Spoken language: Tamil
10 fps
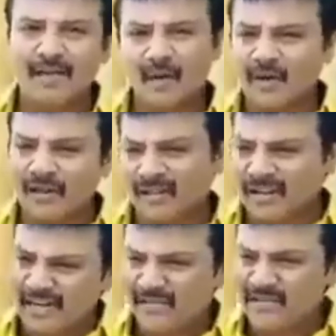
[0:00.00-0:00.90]
மேற்கொண்டு
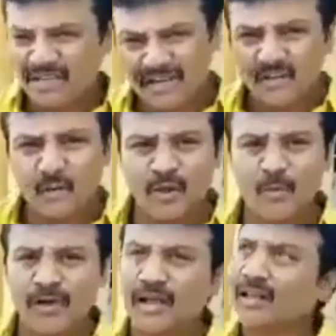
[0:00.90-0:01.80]
இந்த கெட்ட விஷயங்கள்லாம்
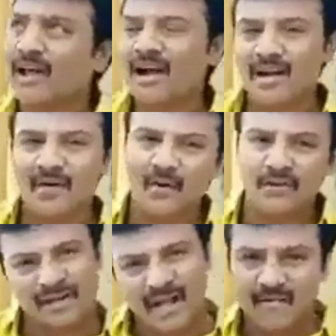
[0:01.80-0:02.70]
தூக்கி போடுங்க அதெல்லாம்
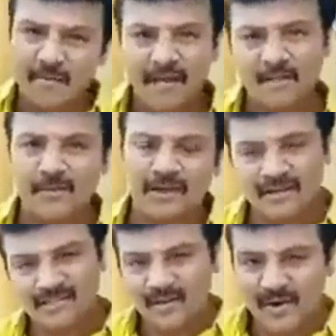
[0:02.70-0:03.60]
ஆண்டவன் ஒருத்தர் அவன்
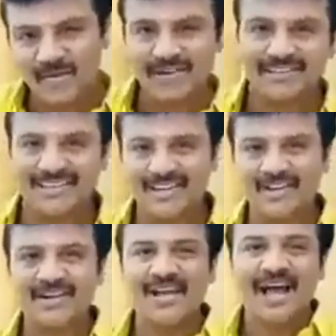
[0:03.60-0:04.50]
பார்த்துப்பான் என்ன செய்யணும்னு அவனுக்கு
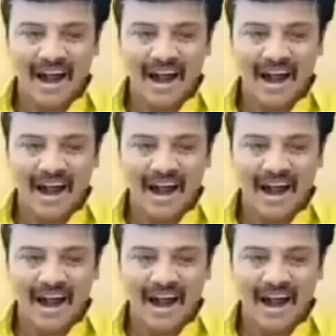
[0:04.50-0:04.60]
தெரியும்